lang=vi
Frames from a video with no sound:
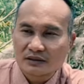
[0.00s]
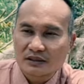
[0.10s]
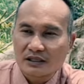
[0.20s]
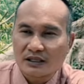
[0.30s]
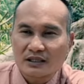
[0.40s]

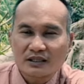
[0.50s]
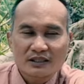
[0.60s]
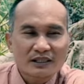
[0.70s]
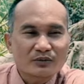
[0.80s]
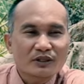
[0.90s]
cho nên á,
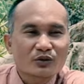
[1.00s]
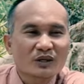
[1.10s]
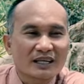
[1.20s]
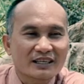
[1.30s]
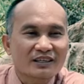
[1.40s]
trong cái ngũ
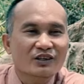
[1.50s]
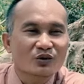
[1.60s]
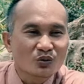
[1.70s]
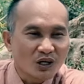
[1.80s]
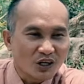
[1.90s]
hành á, có
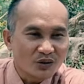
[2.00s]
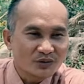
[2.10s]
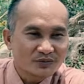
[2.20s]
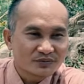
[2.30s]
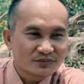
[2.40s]
ngũ
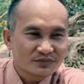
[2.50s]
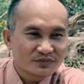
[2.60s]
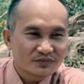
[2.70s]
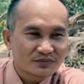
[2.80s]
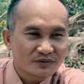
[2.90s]
hổ
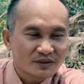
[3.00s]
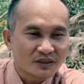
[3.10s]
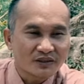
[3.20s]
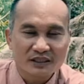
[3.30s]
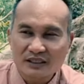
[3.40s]

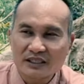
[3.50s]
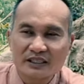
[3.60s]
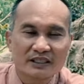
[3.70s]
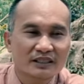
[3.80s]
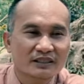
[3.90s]
còn trên
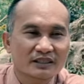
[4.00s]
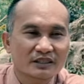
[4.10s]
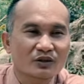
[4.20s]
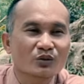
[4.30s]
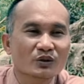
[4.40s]
thiên á, thì
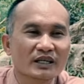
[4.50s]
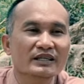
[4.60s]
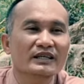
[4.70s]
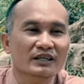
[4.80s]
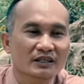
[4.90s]
có ngũ đế
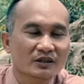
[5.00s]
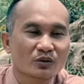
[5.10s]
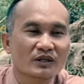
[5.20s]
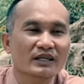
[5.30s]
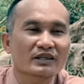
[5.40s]
dần
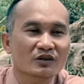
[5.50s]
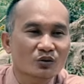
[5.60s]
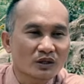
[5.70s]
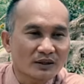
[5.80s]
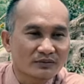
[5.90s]
ngũ đế thì có
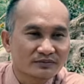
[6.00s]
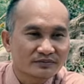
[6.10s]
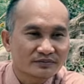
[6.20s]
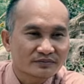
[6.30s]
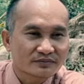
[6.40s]
ngũ long
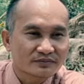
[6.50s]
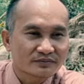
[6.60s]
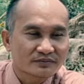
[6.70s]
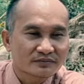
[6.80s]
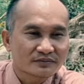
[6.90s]

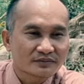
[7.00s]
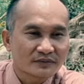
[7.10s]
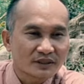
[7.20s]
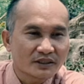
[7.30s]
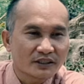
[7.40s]

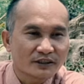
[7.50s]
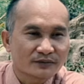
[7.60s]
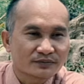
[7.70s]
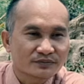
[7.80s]
thấy chưa